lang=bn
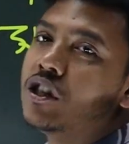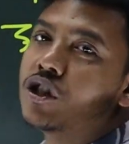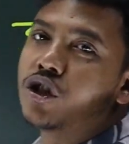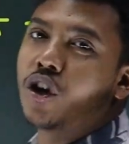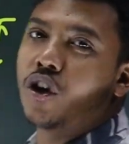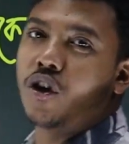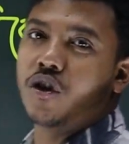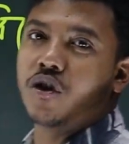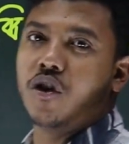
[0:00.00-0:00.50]

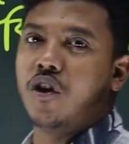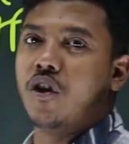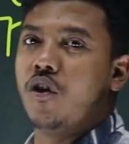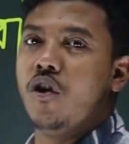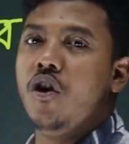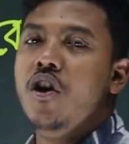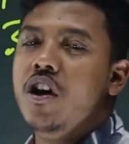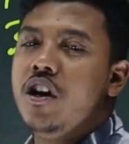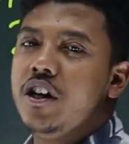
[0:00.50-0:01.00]
স্মরণ
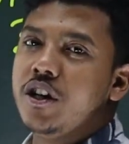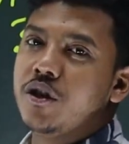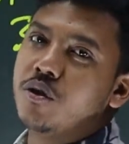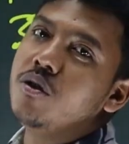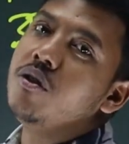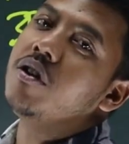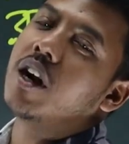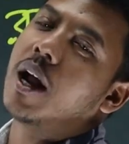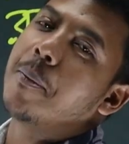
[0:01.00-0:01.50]
করলো
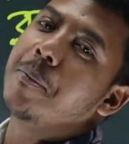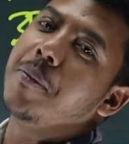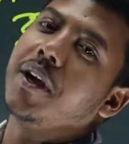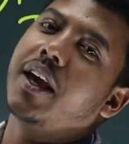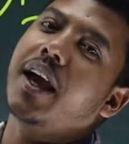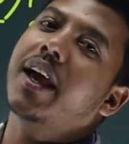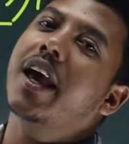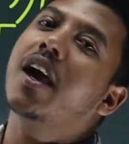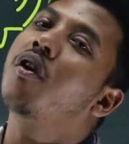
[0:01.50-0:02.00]
ঋতু
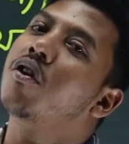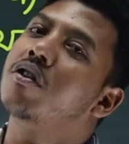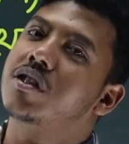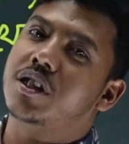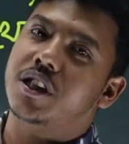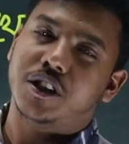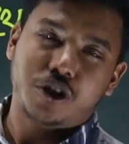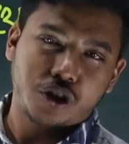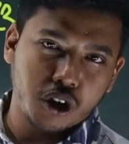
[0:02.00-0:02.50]
রাব্বিকে কি
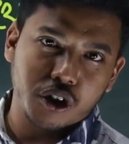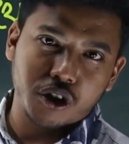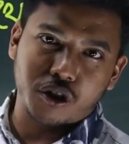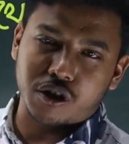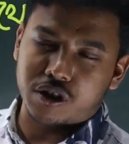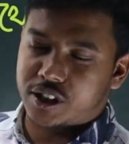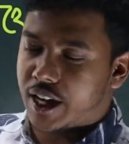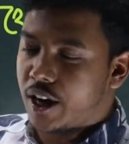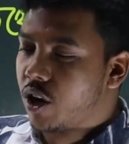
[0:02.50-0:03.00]
করছে স্মরণ
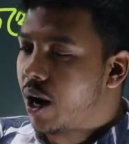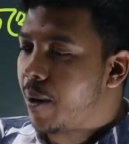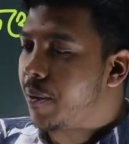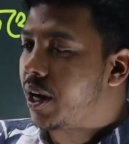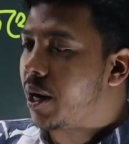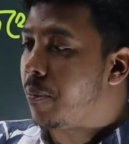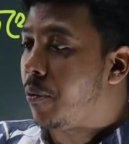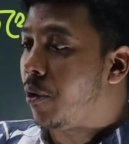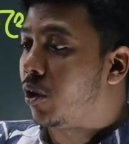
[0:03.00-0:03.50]
করছে এখন
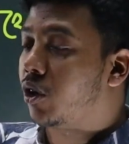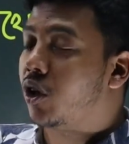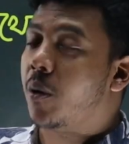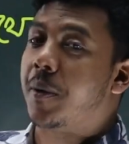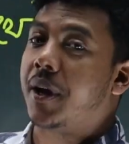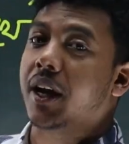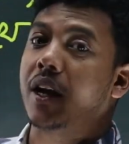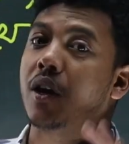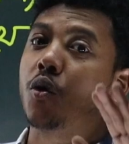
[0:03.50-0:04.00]
আমাকে বলতে
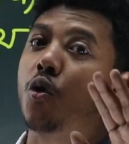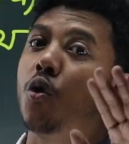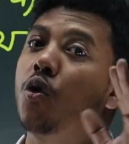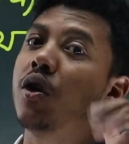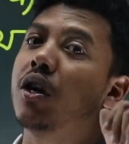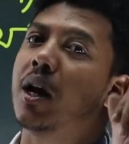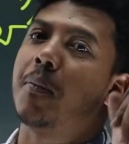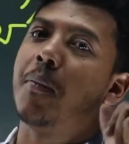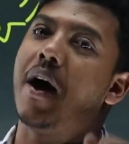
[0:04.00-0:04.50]
হবে এখানে
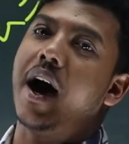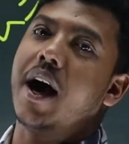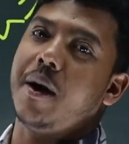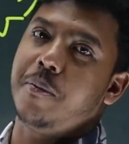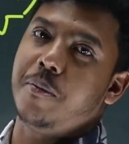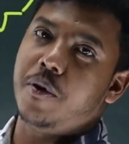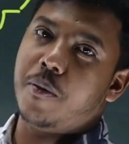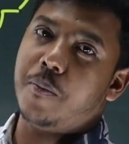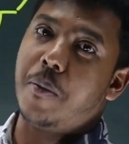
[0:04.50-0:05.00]
কোনটা ভার
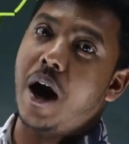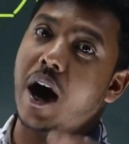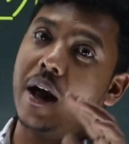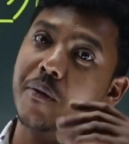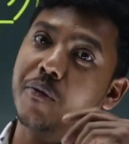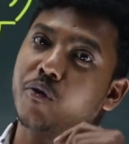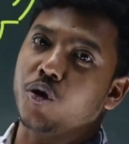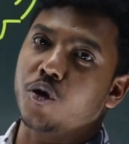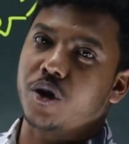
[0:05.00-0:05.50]
ভার
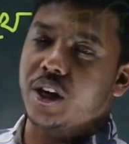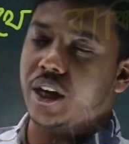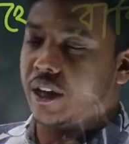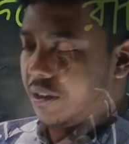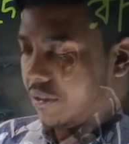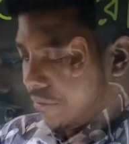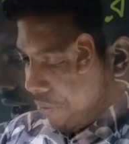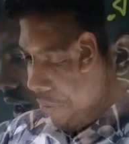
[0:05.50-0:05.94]
কোনটা